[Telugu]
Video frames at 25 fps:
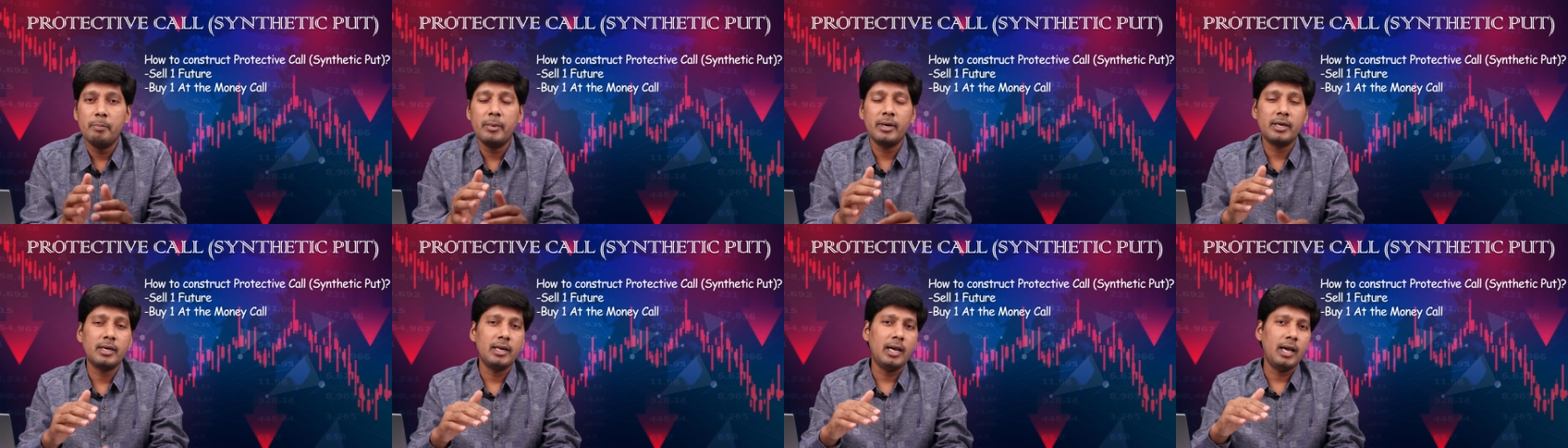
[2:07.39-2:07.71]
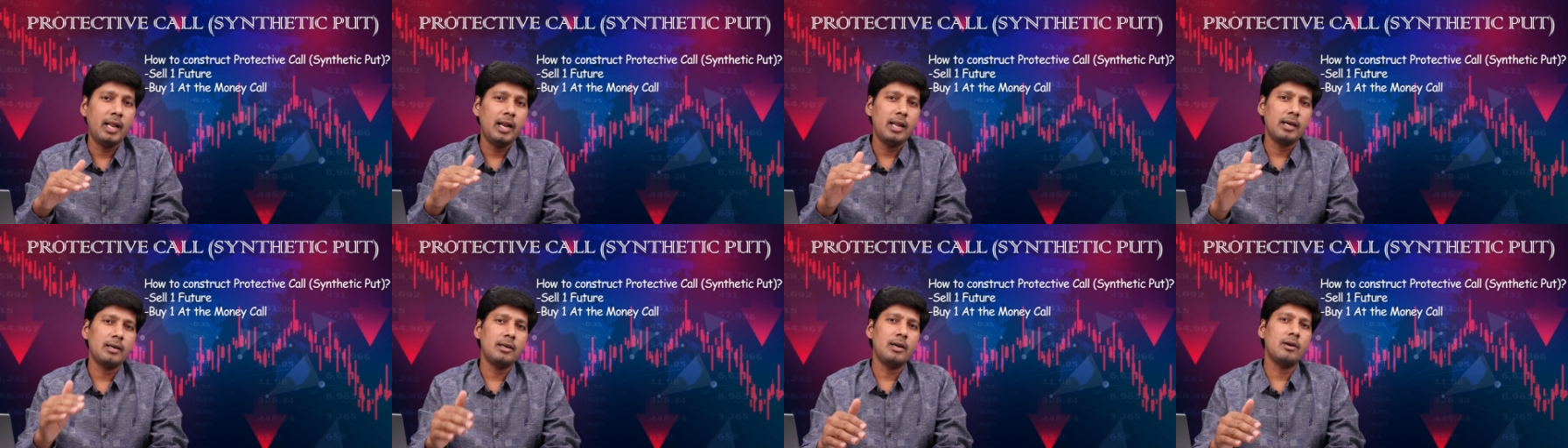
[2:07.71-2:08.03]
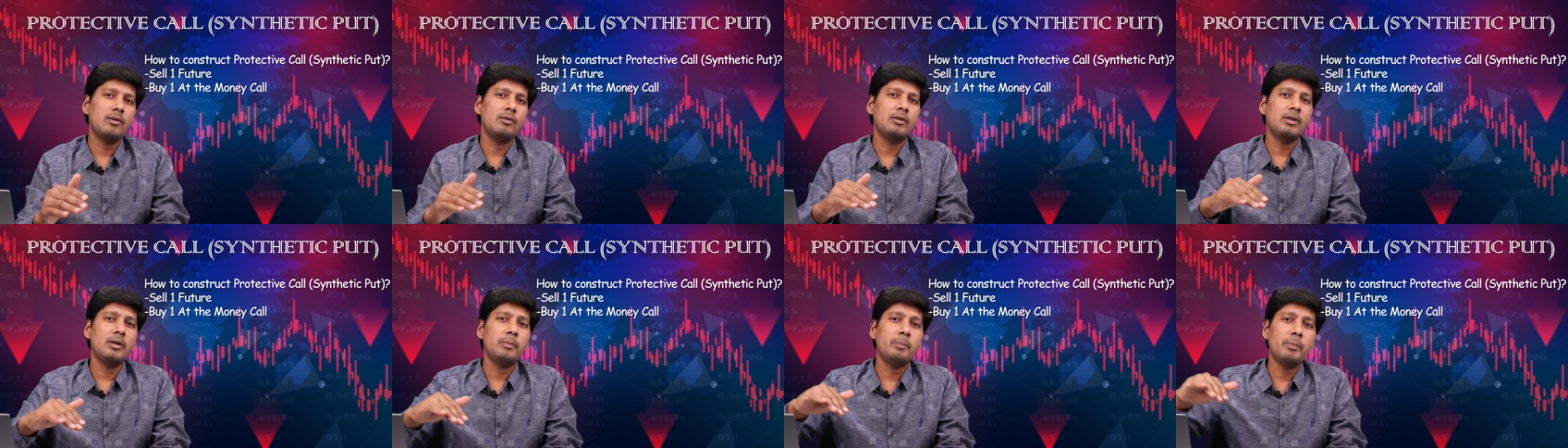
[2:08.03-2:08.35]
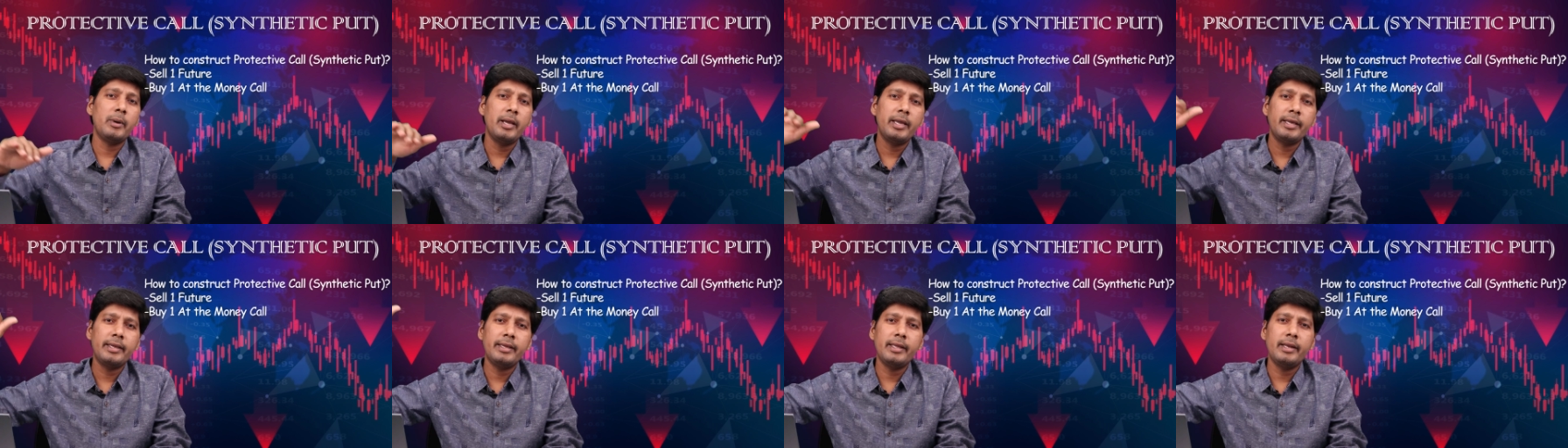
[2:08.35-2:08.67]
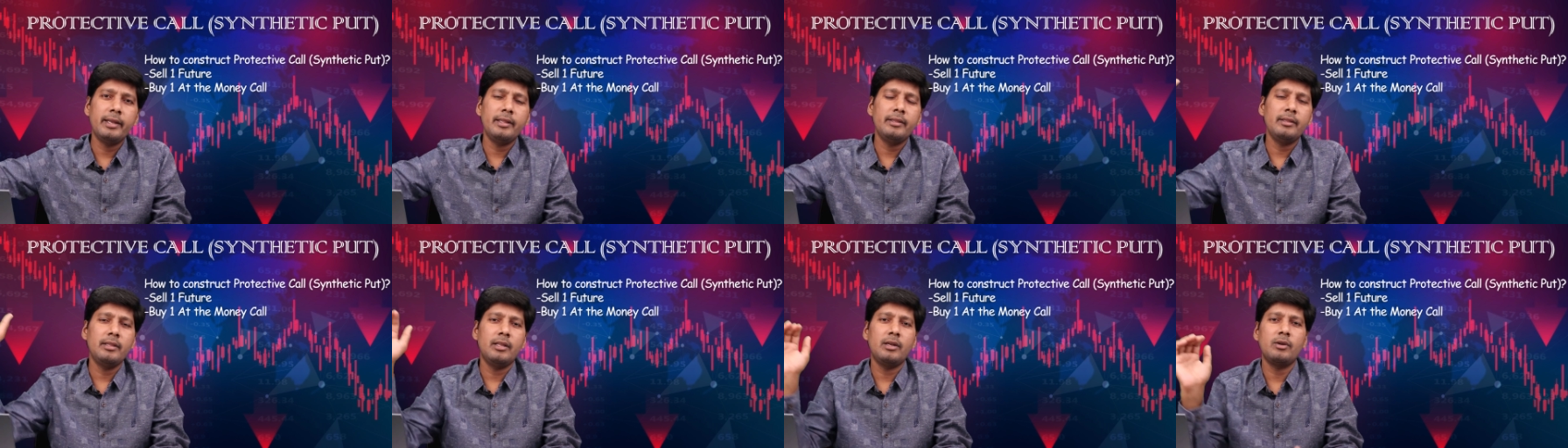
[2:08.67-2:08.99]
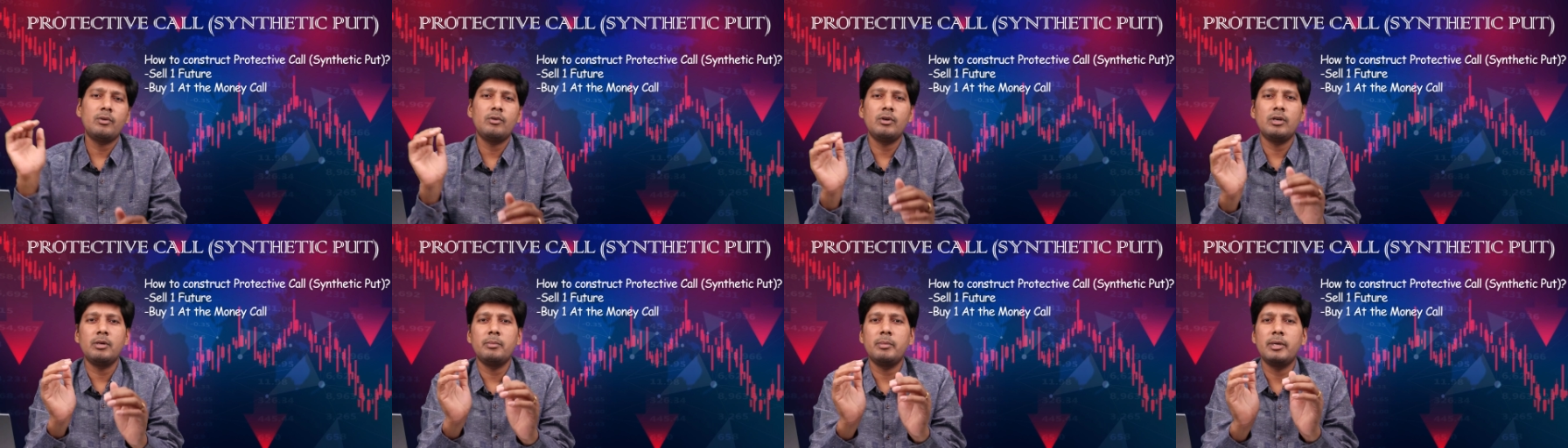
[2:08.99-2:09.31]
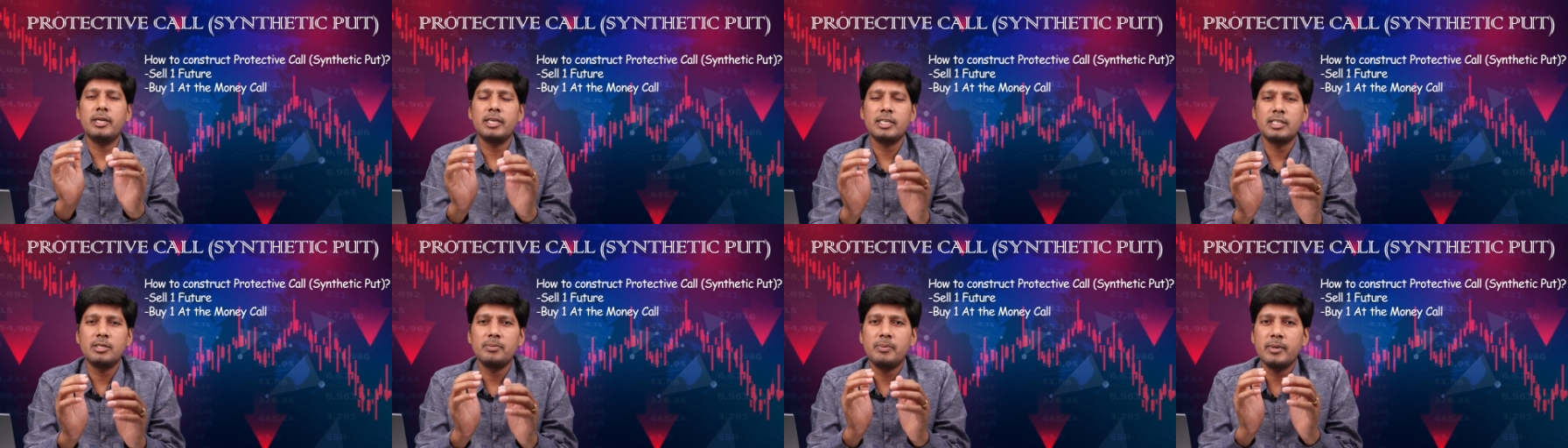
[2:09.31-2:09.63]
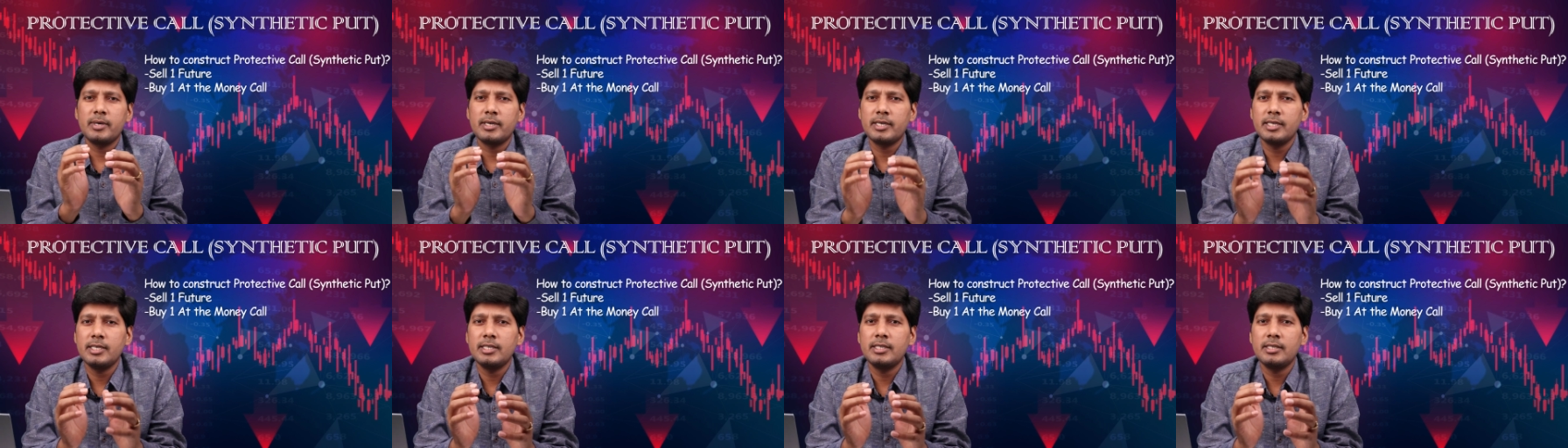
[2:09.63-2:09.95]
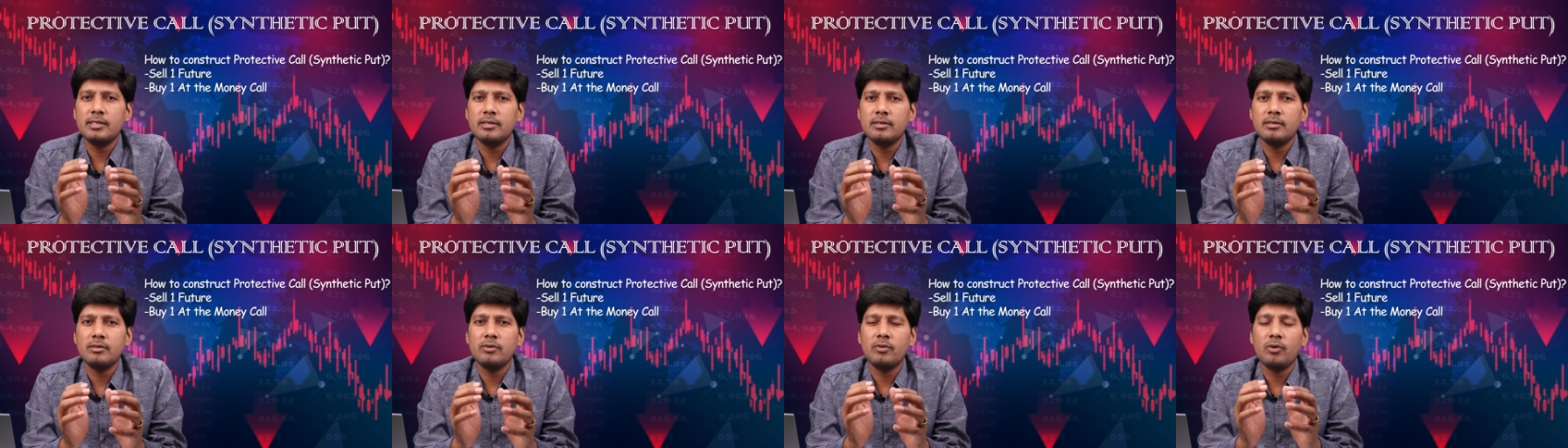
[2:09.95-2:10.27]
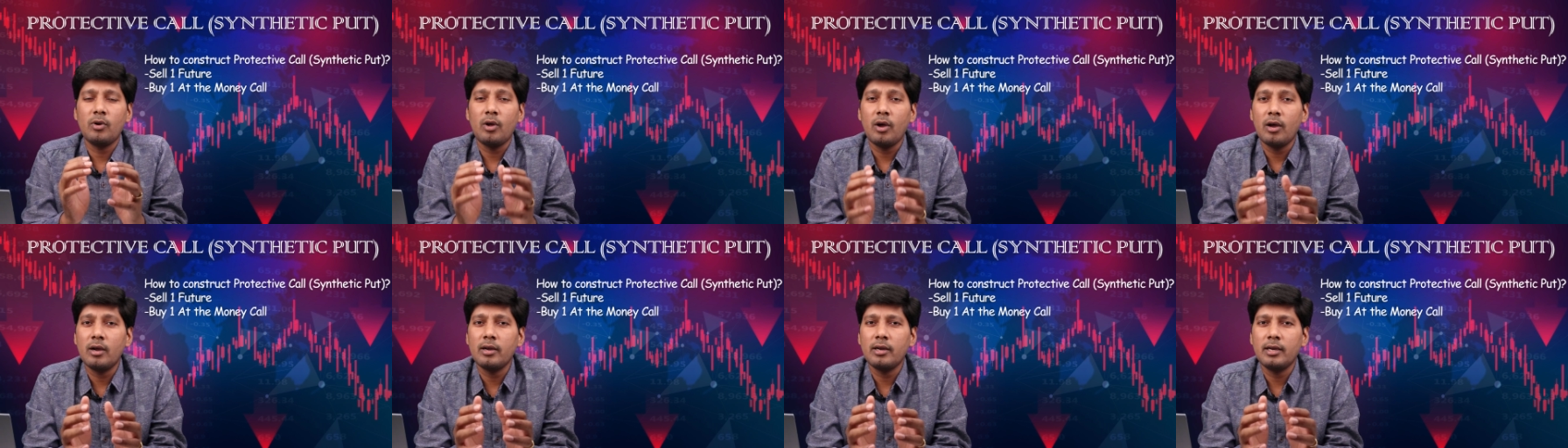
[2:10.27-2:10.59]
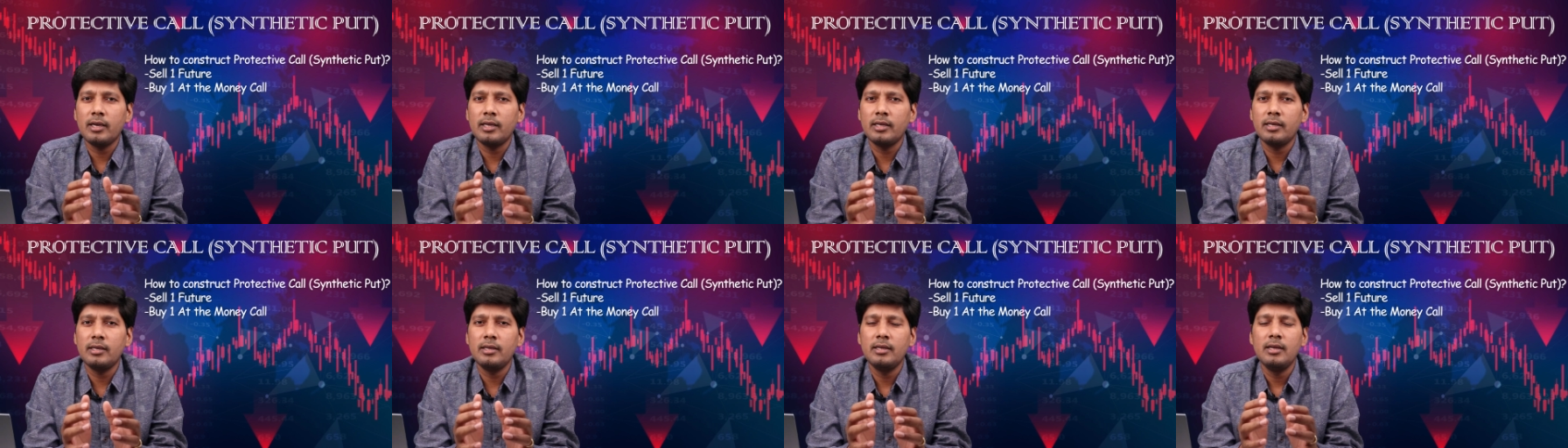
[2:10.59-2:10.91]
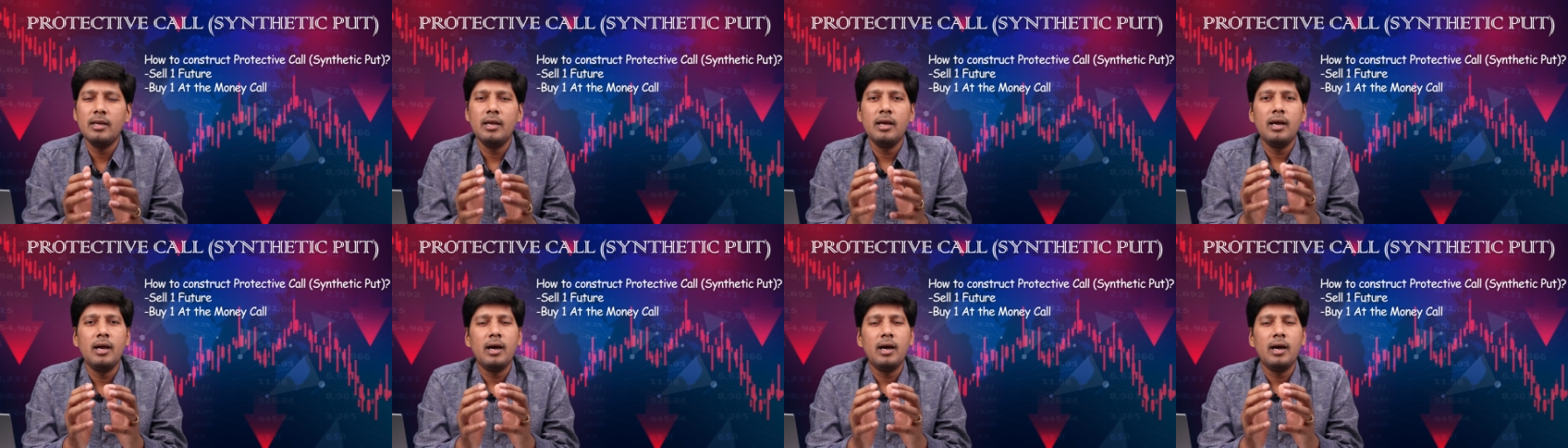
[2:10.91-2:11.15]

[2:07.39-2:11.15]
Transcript: బట్ అలా కాకుండా పైకి వెళ్ళింది అనుకోండి మన ఎక్స్పెక్టేషన్ రాంగ్ అయ్యి